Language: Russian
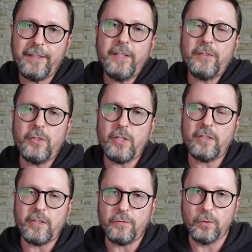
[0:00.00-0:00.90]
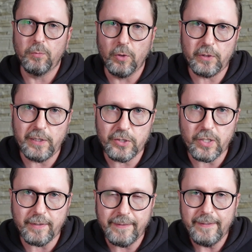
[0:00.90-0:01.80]
где сейчас эти футболки
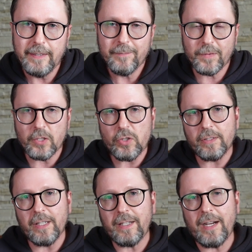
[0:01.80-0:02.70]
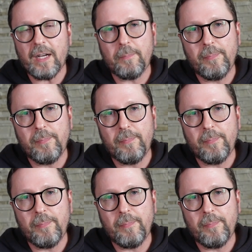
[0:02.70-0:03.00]
лежат на чердаках,